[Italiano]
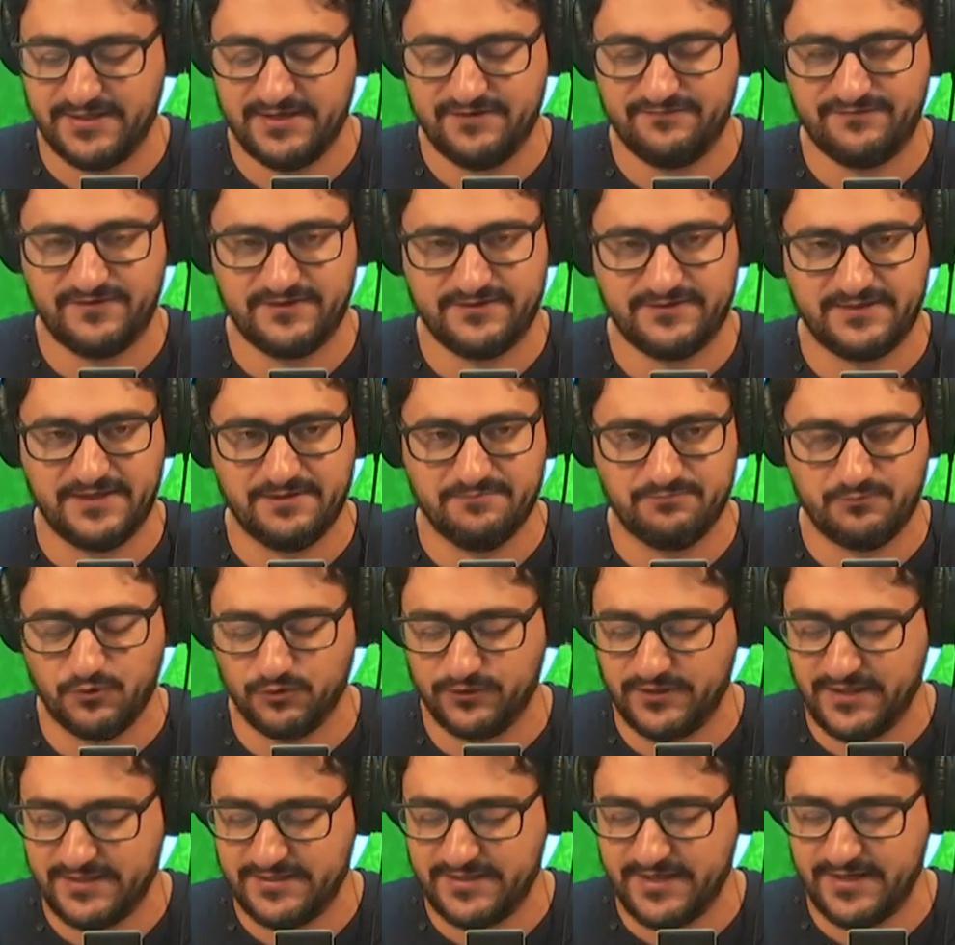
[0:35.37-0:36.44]
Nel frattempo
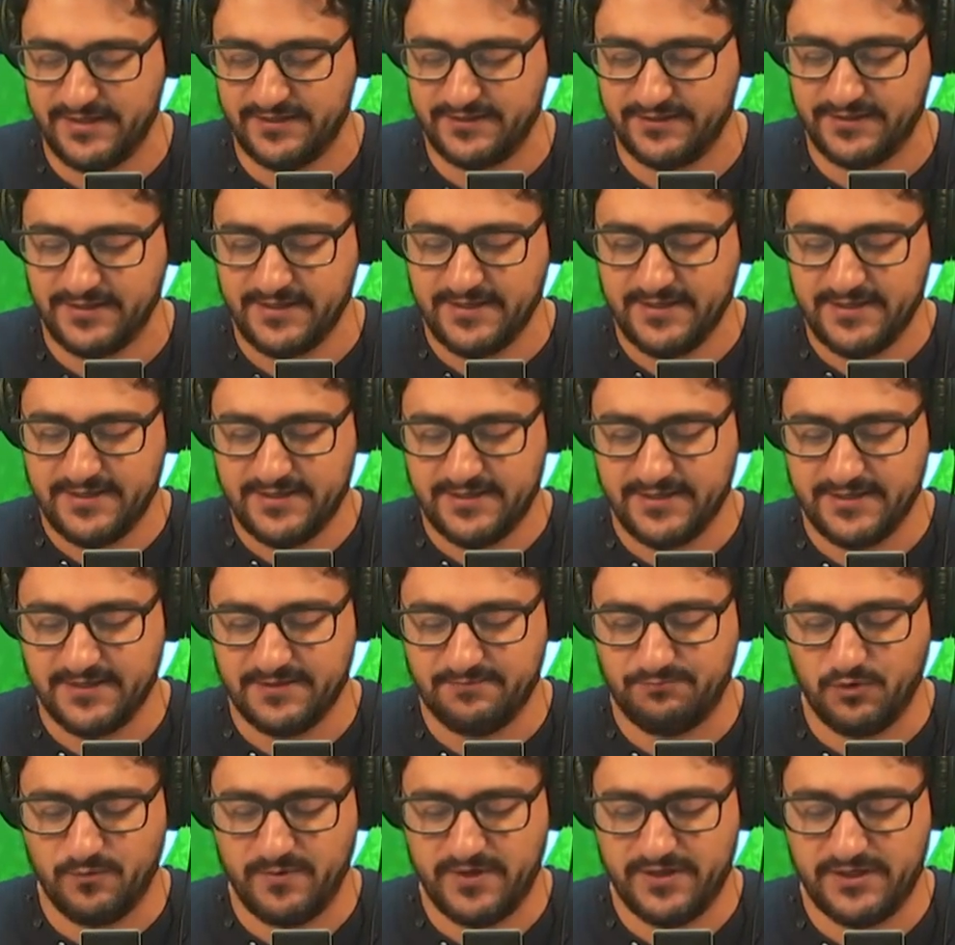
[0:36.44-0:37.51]
da ieri
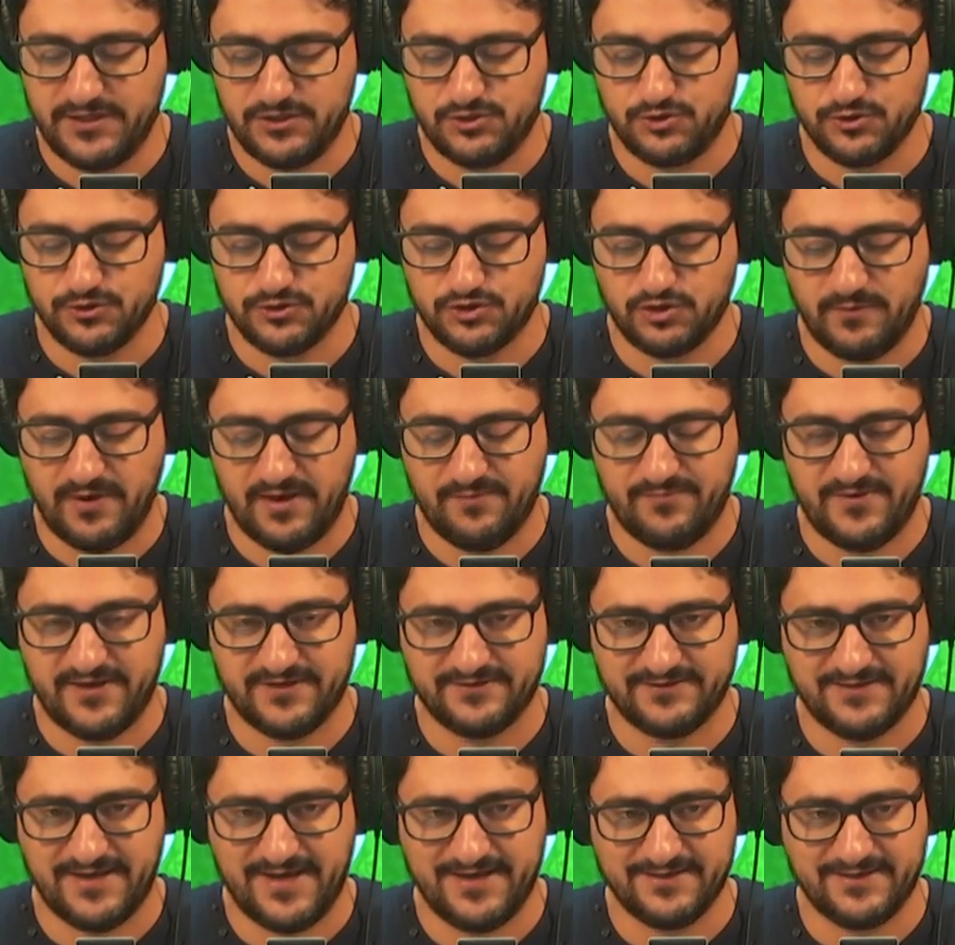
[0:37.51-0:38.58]
eh, pomeriggio pomeriggio insomma, è
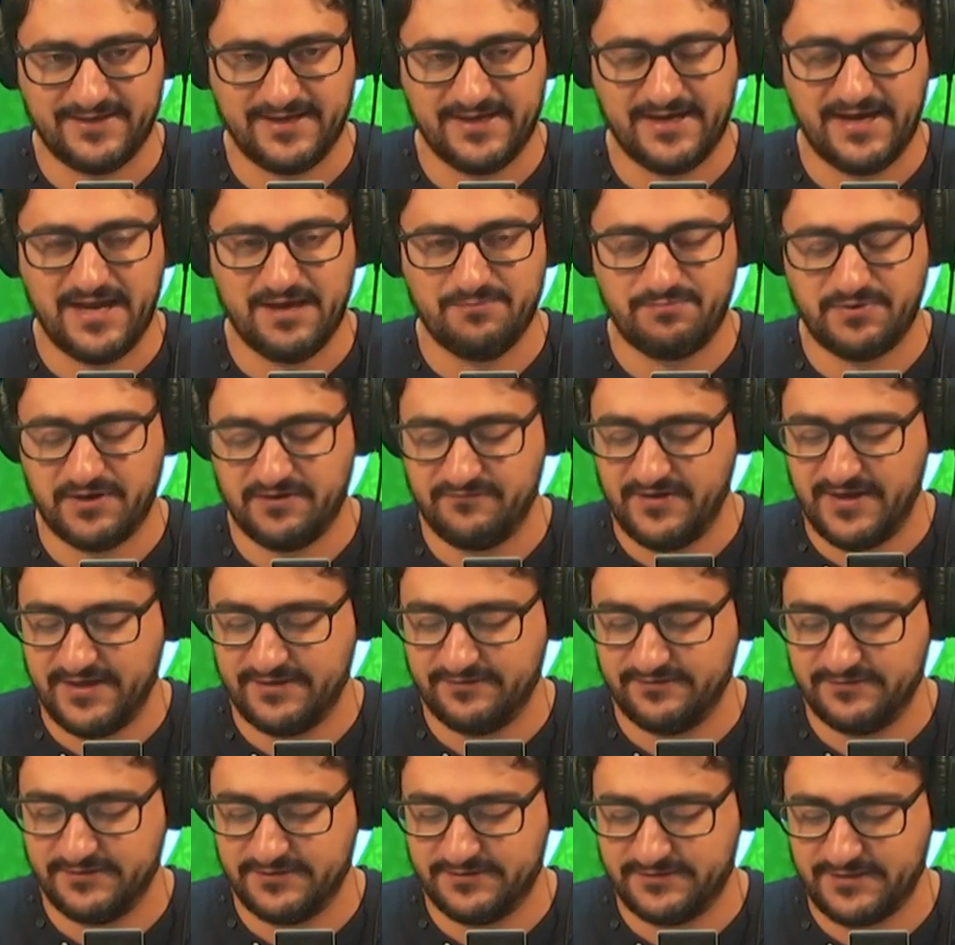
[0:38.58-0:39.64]
aperta anche la
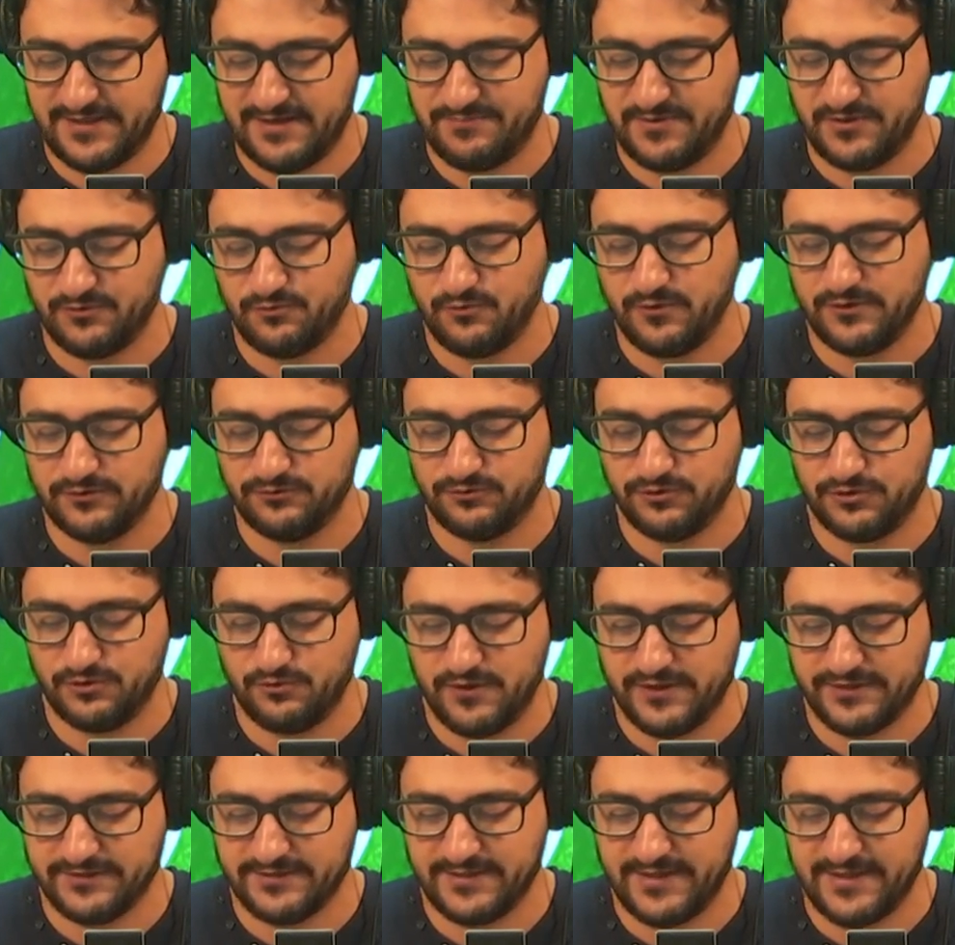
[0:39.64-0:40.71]
prevendita per quanto
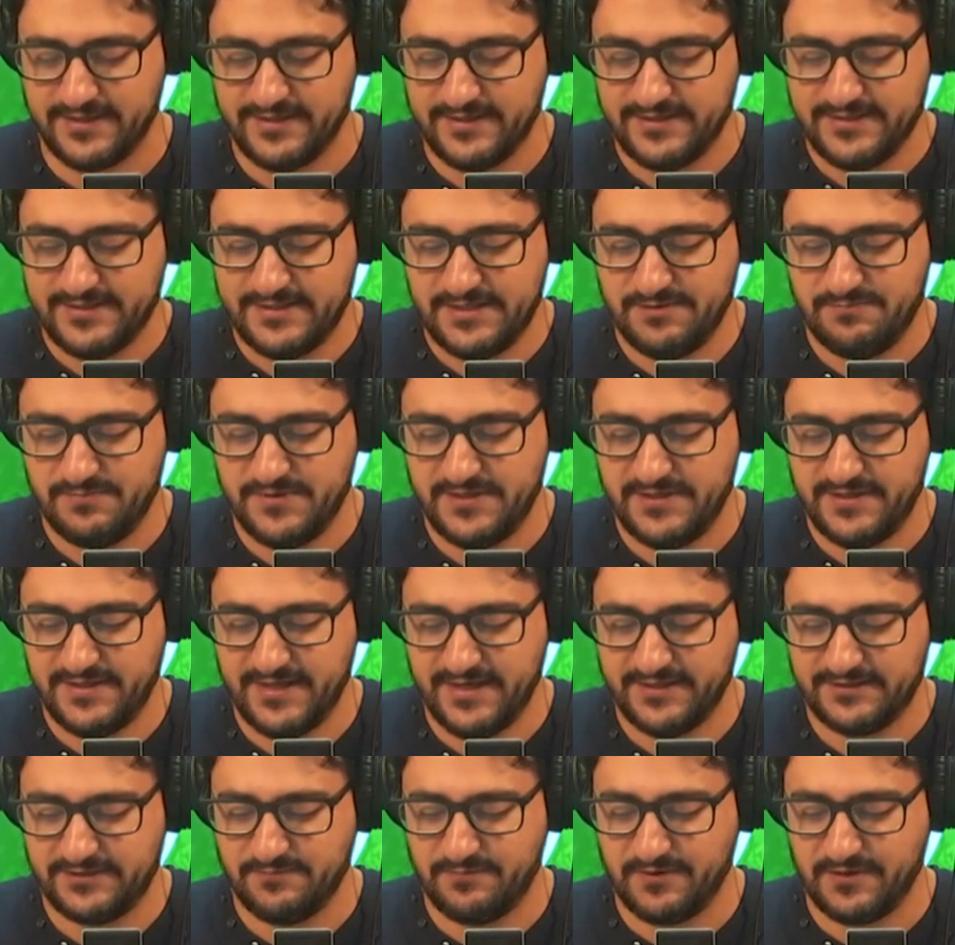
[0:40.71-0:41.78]
riguarda i
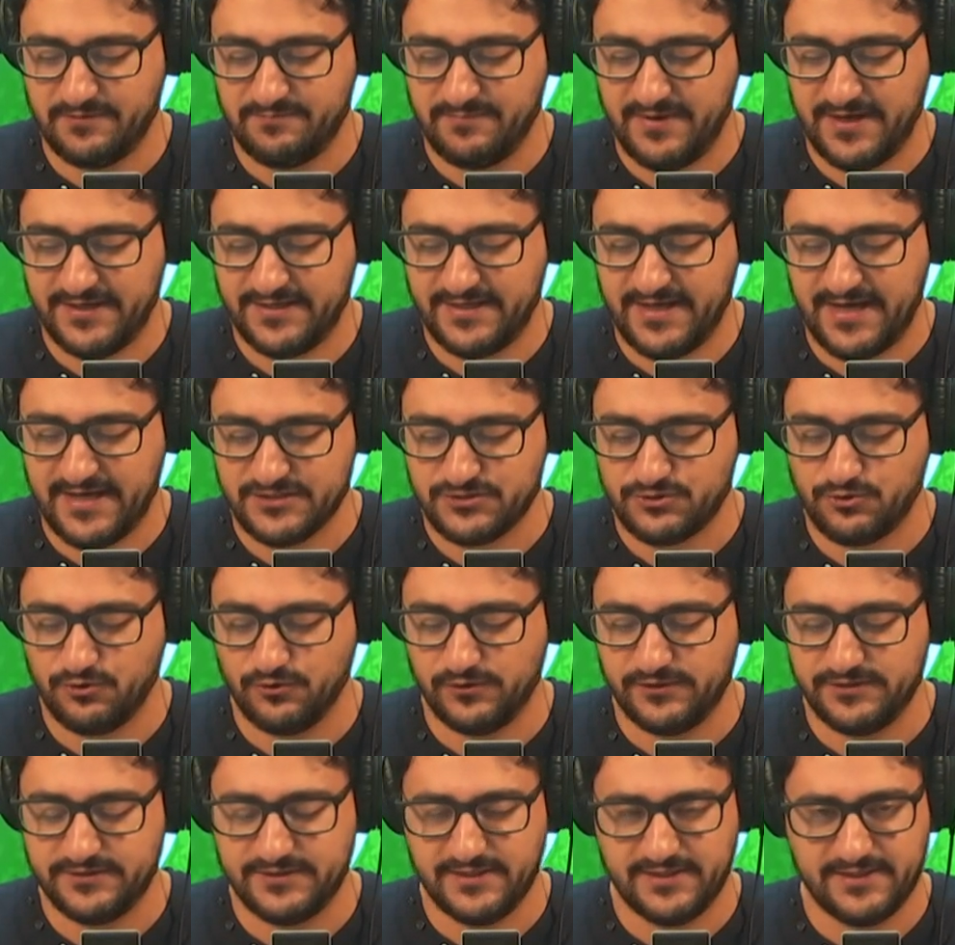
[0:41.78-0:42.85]
biglietti per
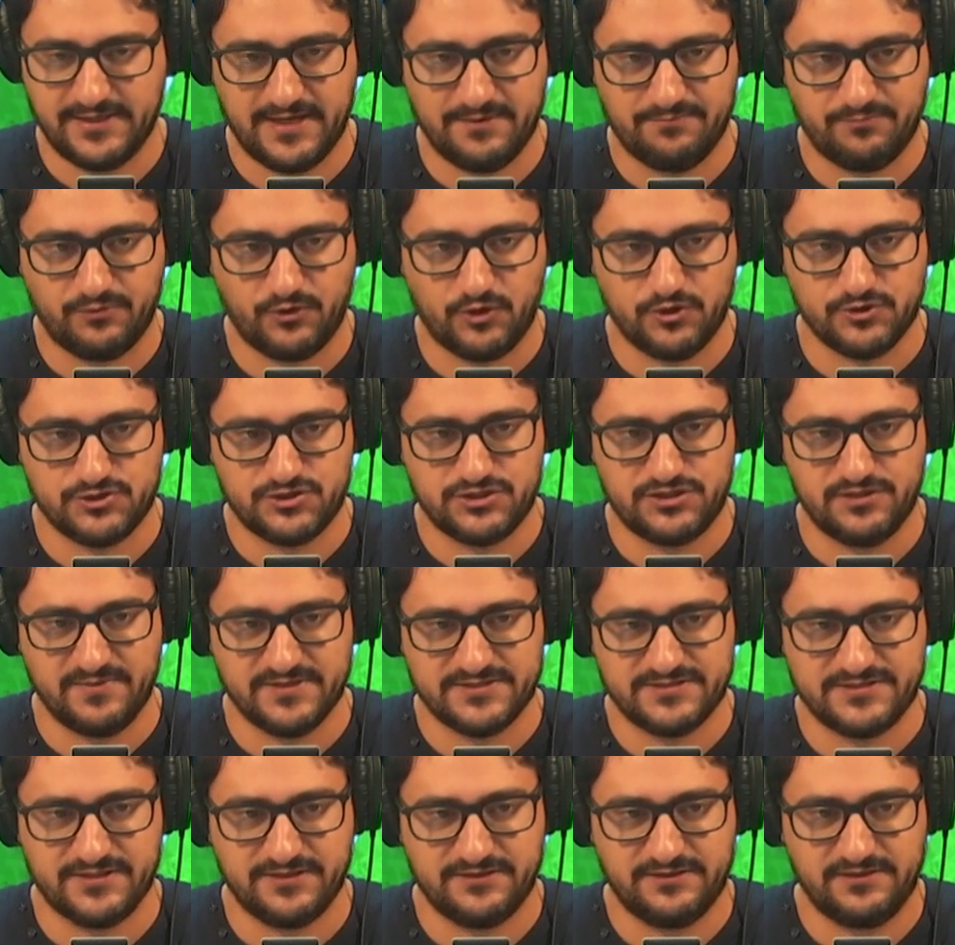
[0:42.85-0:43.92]
Bariascoli della
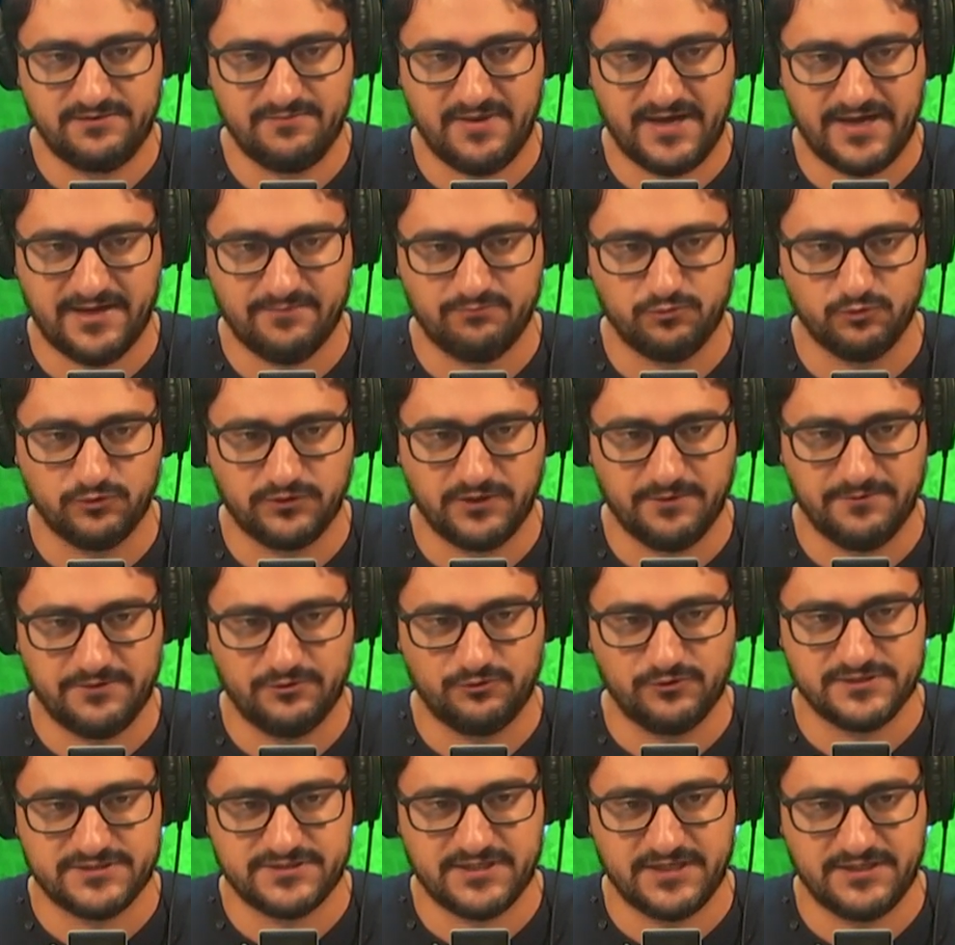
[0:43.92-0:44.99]
prossima settimana,
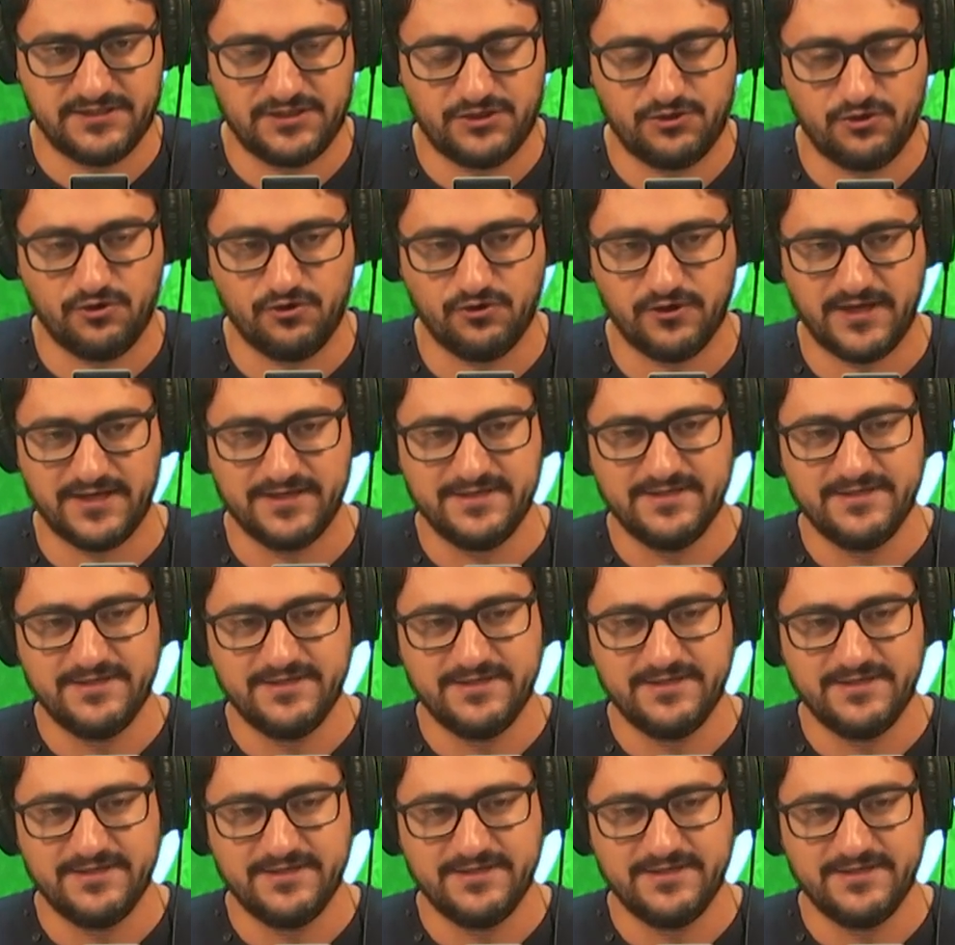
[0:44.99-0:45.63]
appuntamento al San Nicola